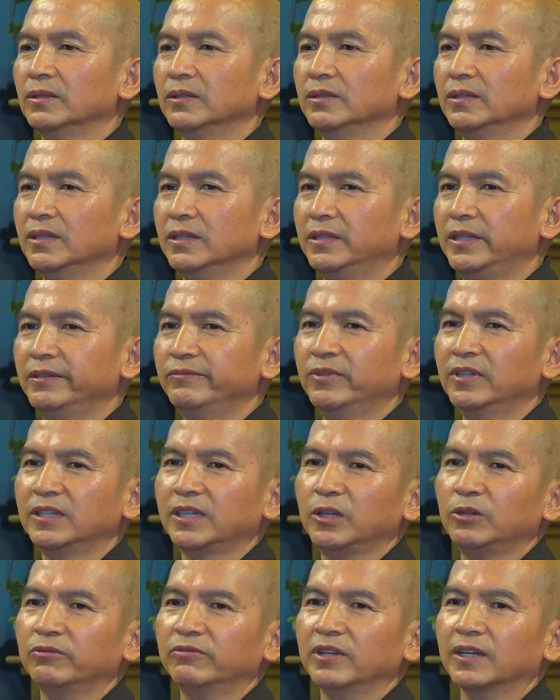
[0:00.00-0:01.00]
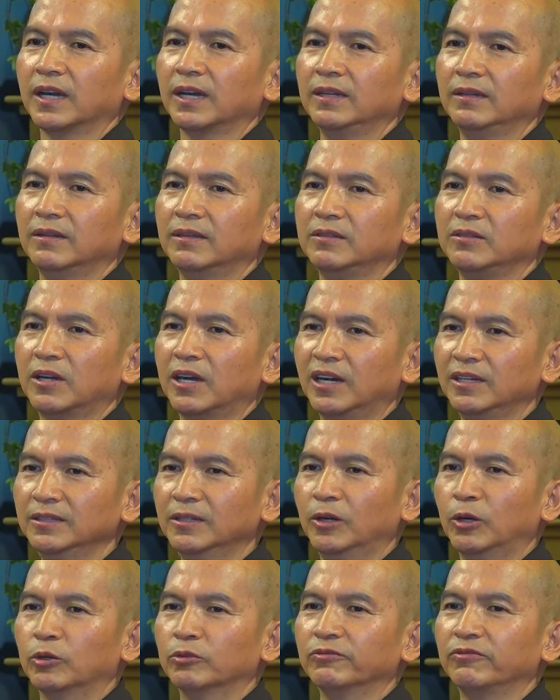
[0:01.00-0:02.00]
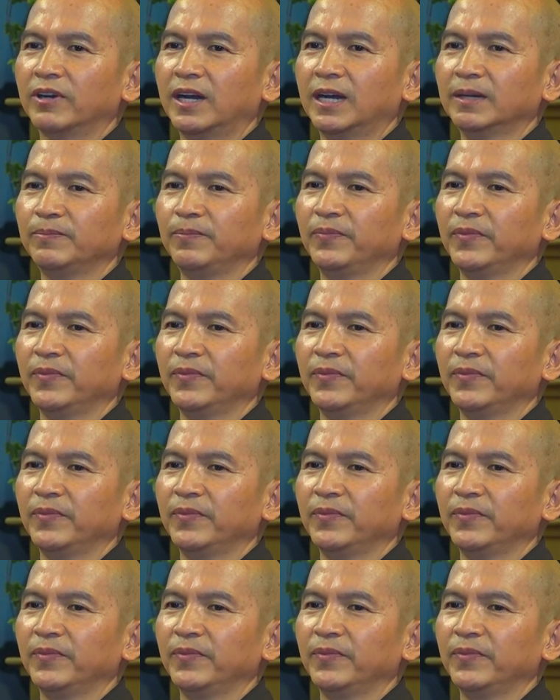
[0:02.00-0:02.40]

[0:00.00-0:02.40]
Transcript: thì Thiên Phước kêu vị ấy lên khấn hộ pháp,